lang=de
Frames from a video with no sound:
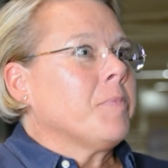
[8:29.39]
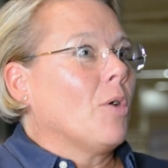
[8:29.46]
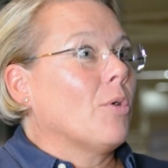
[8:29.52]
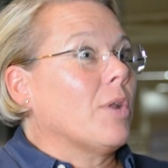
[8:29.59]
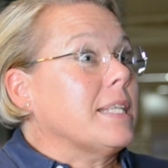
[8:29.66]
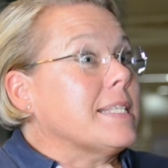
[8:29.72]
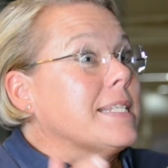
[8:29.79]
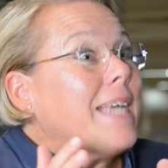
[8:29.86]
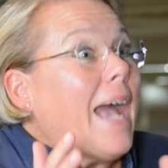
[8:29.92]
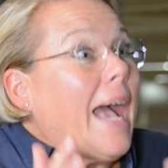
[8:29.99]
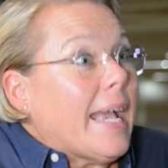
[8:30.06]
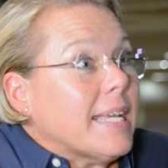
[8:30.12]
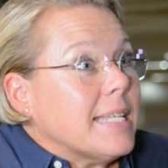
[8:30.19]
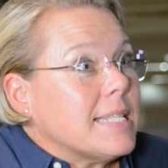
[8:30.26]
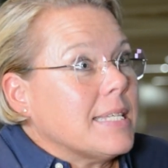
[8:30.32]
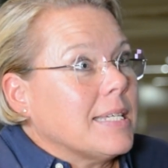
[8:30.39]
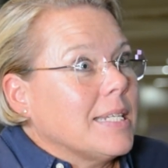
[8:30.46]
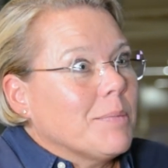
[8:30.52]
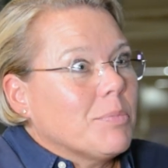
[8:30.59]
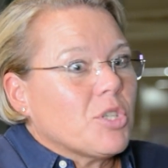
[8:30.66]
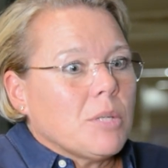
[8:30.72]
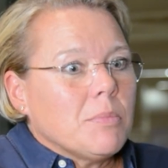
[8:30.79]
Oder die sind die einzigen,
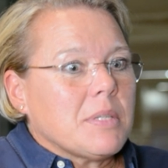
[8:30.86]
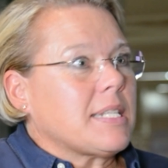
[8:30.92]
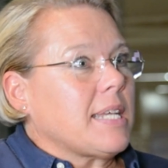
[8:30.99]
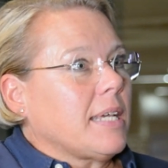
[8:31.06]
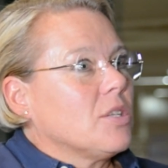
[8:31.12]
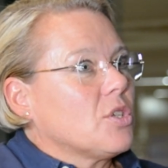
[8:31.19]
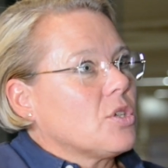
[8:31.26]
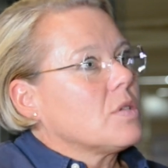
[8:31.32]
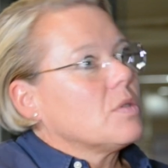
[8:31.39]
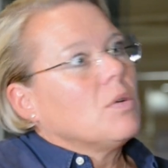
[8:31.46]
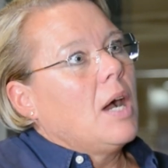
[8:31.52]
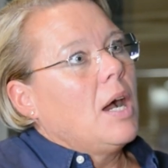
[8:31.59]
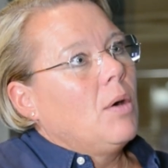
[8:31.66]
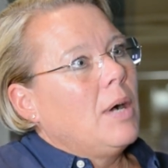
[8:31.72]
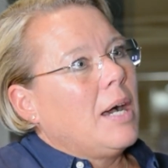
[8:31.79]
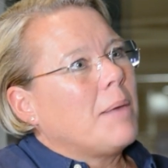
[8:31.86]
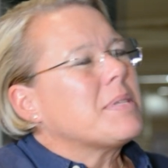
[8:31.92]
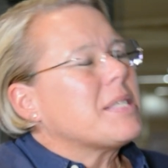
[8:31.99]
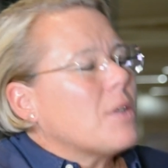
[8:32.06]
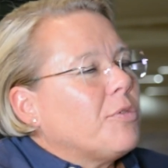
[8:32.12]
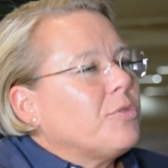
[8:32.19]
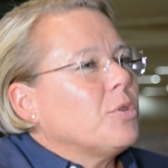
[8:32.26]
die bestimmtes technisches Know-how haben.
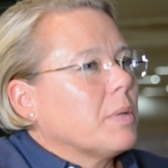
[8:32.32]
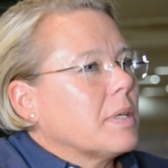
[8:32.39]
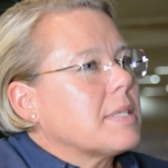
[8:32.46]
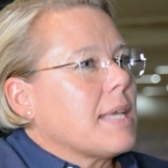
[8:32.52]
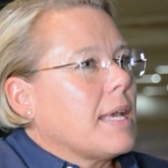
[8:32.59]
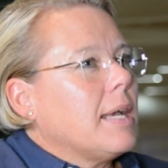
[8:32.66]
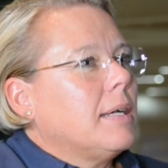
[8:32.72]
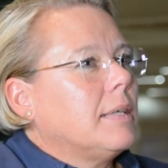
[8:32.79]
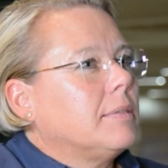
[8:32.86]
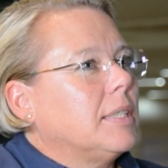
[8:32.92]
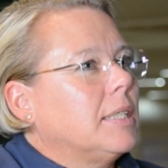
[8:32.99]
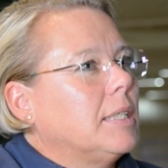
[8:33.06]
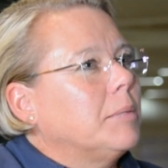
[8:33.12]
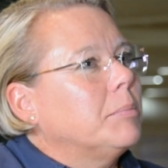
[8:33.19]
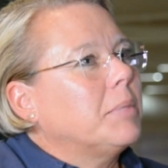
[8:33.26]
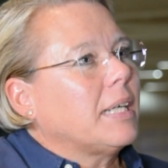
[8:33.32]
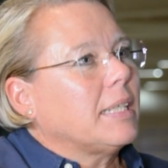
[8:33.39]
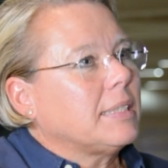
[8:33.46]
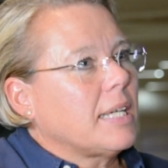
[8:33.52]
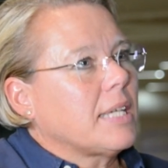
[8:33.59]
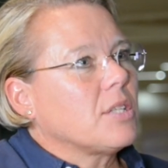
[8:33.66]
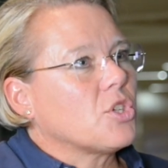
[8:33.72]
Es ist oft übrigens eher äh, im
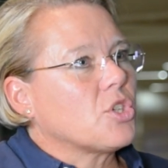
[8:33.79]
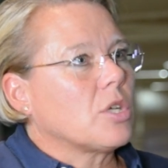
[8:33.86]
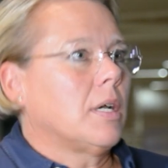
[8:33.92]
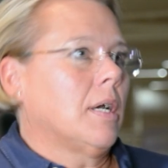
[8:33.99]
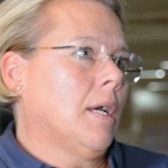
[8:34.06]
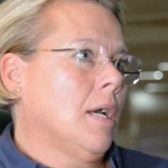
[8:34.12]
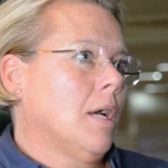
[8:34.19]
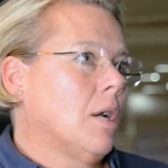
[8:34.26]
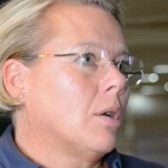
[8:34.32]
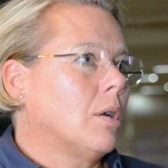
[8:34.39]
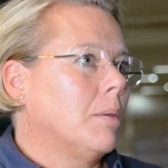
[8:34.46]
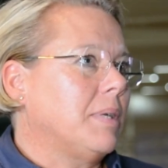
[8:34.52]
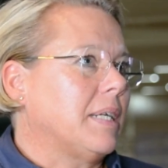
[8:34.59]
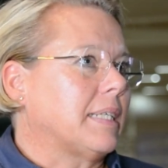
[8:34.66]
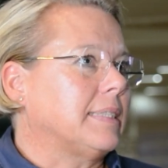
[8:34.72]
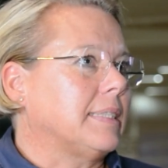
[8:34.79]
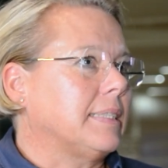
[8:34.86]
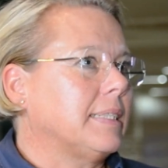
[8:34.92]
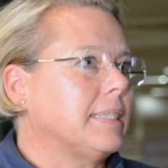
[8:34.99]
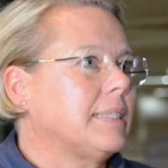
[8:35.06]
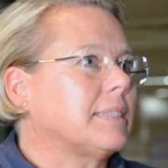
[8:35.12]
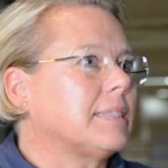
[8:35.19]
Bereich technischer
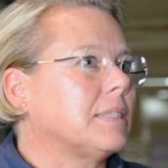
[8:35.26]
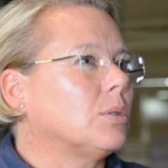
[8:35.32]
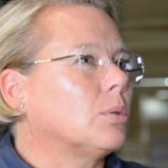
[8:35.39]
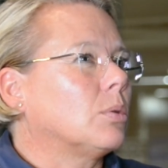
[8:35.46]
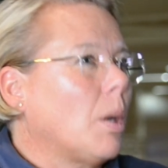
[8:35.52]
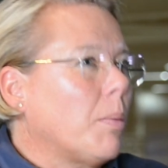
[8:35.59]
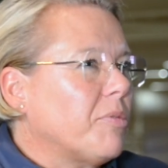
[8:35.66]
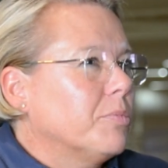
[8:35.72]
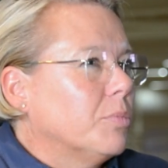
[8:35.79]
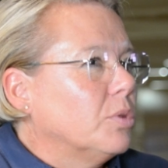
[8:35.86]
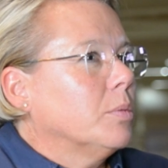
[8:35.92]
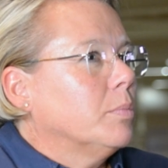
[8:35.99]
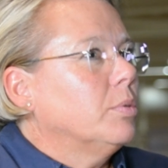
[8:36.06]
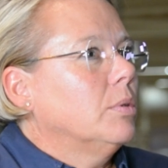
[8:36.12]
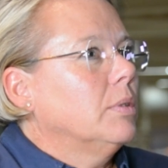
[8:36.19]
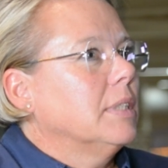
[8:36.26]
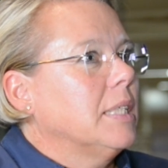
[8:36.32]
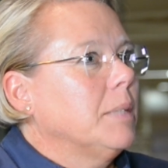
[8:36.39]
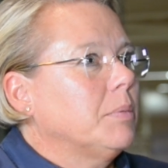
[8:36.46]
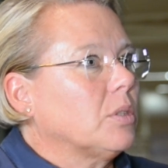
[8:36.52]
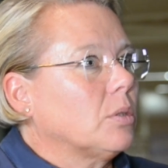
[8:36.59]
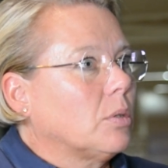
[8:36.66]
Komplexität, dass es so Kopfmonopole
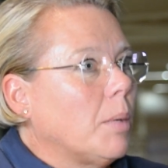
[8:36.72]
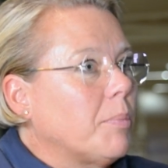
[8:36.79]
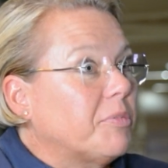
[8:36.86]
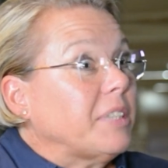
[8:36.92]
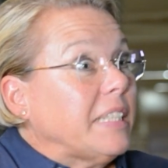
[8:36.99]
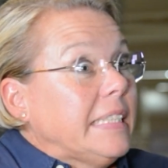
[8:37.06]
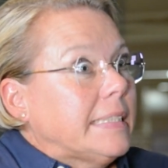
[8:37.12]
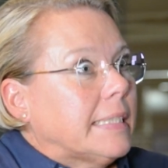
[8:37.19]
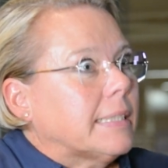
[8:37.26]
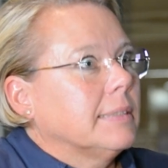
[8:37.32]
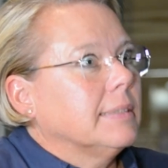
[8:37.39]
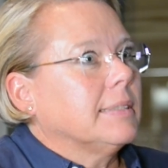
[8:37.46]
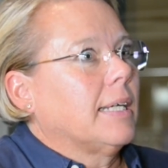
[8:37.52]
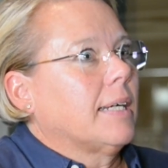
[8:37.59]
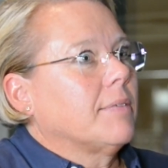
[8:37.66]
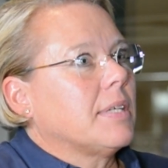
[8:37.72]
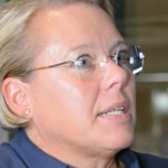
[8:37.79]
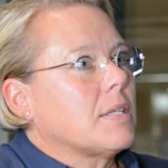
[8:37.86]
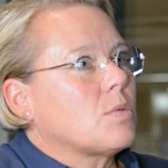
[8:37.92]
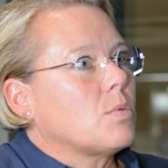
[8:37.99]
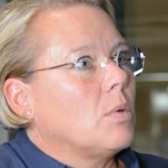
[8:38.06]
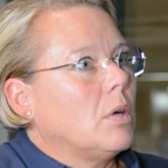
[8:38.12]
gibt, so Kopfrisiken sagen wir
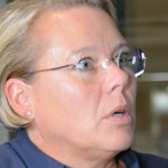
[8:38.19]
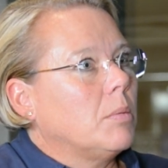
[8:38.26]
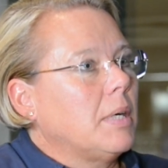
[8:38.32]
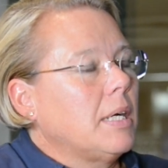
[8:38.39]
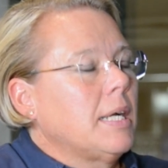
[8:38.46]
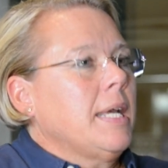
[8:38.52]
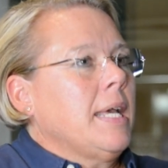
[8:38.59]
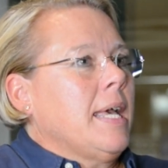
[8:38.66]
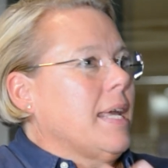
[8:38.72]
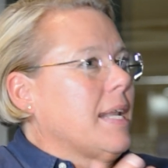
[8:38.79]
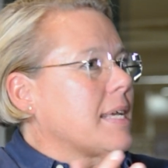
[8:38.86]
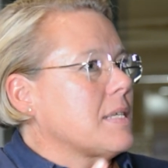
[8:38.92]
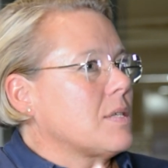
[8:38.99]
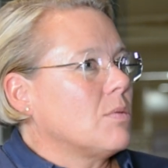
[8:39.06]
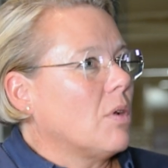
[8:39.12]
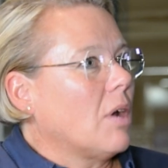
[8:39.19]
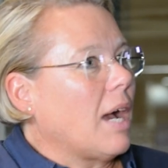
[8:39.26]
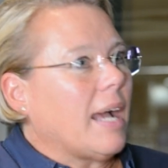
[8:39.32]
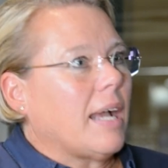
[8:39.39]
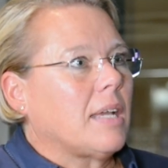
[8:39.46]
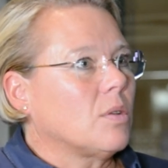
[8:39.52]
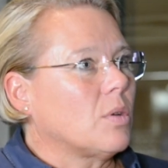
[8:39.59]
dazu auch immer, dass es nur noch
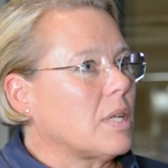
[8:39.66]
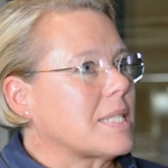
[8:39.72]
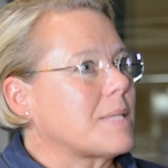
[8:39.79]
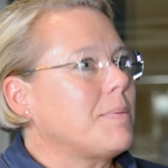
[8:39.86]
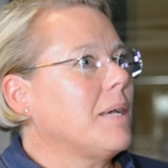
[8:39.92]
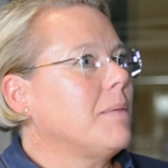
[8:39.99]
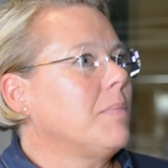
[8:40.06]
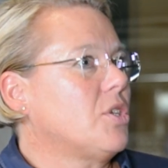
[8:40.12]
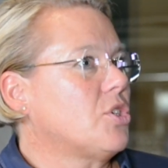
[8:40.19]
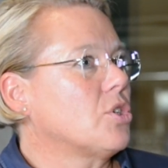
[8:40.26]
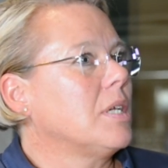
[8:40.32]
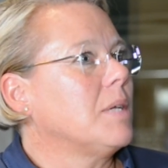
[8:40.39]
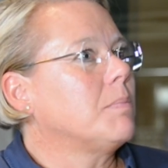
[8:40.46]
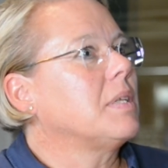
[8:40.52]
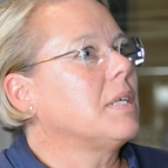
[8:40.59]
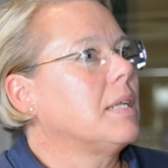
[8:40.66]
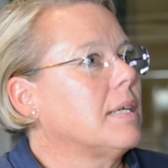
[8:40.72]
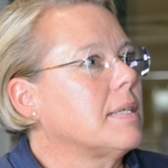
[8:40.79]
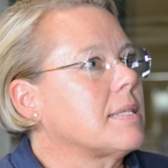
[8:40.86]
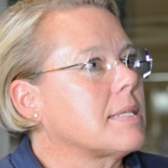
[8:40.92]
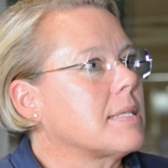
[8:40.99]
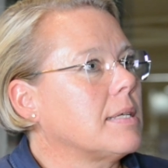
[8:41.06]
ein oder zwei Menschen gibt, die
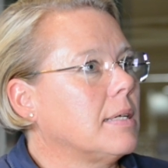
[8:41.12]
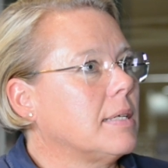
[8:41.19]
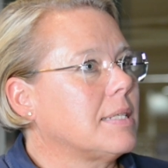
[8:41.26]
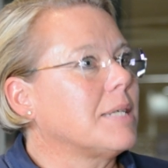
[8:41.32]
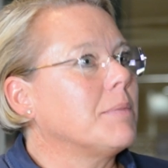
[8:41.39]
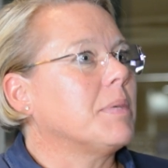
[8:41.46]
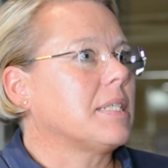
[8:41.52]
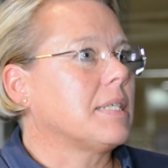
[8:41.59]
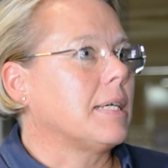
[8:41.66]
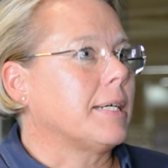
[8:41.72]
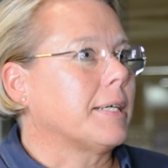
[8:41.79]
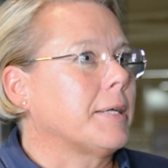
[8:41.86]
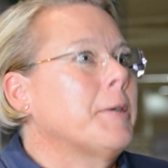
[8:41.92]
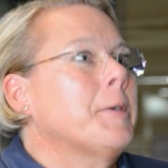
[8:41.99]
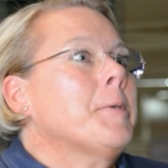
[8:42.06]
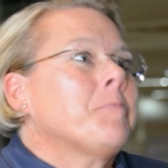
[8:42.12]
das äh, Thema tragen.